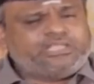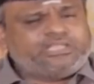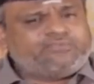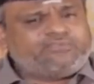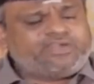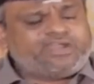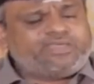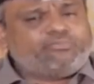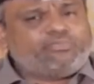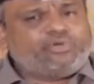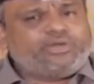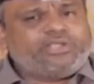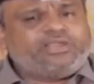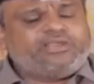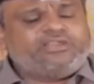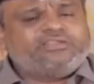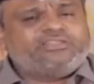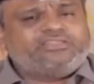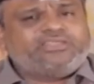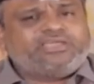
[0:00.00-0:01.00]
இந்த
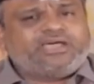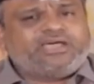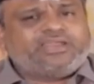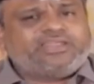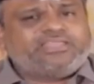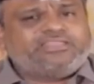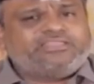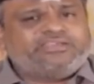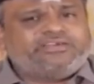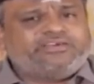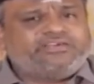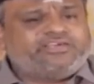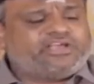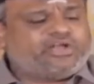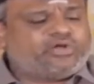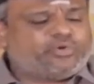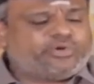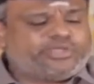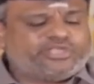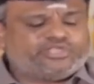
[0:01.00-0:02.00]
வலம்புரியிலிருந்து அரைத்து
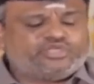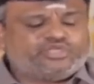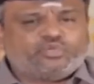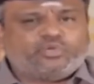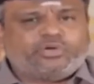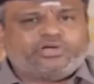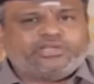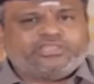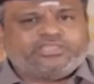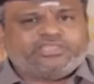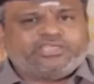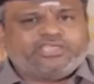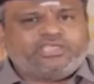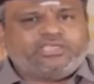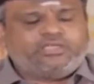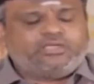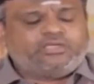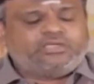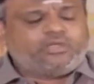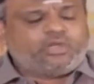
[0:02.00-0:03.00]
எடுக்கக்கூடிய சூரணத்தை
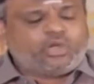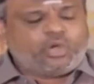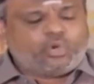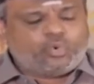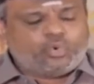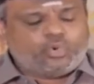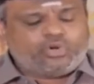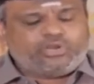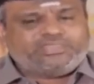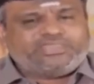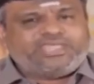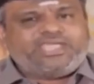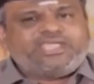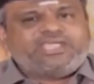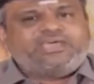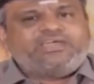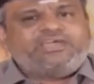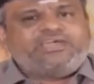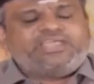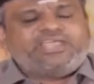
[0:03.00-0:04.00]
ஒரு
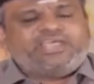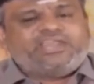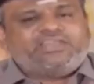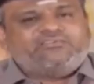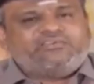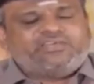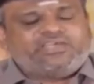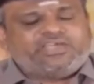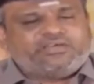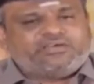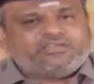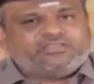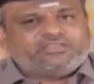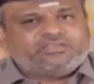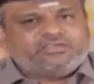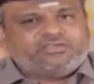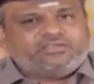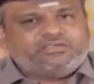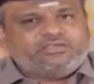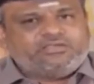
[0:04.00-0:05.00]
தேக்கரண்டி அளவுக்கு
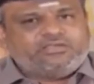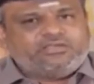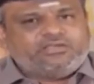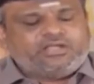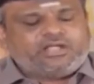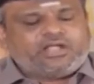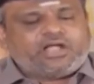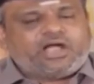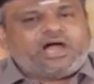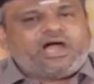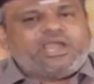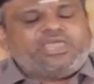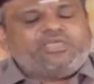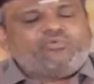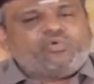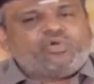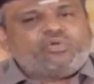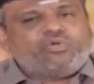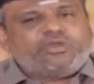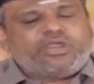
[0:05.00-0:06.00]
எடுத்து காலை
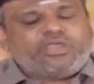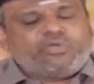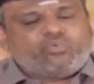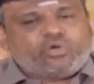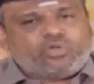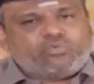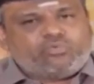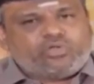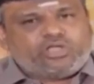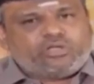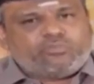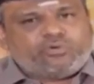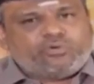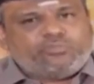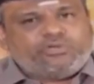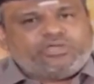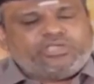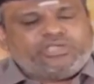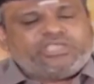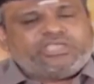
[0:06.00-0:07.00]
ஒரு முறை உணவுக்கு
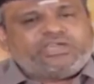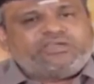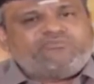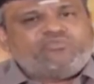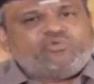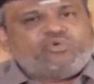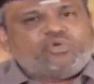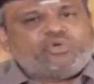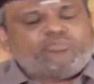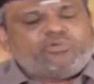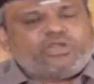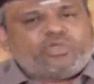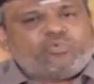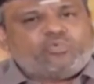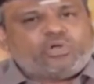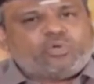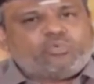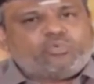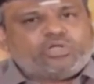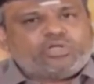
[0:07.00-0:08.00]
முன்பு இரவு ஒரு முறை
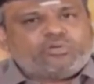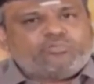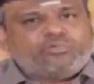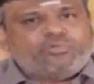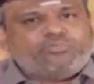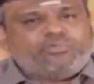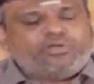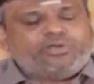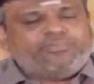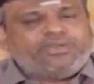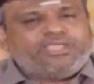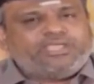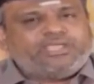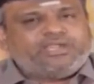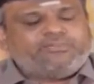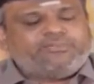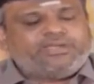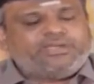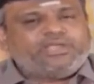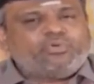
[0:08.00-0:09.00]
உணவுக்கு முன்பு
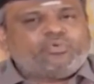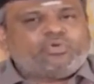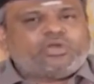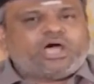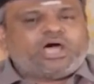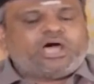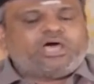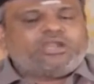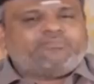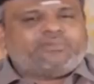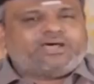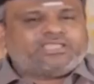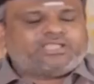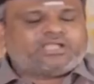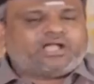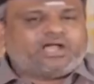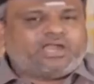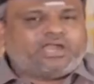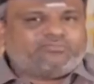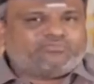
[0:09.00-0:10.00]
அப்படிங்கிற மாதிரி ஒரு ஆறு மாத
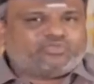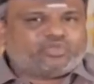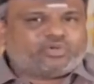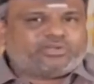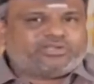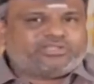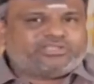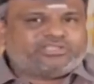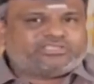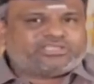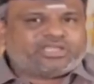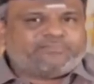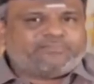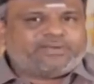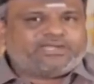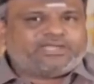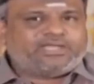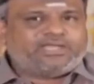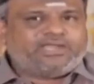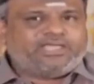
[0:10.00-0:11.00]
காலம் தொடர்ந்து
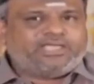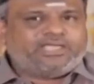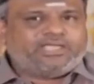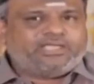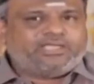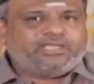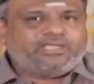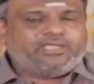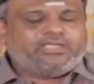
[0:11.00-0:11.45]
சாப்பிட்டாலே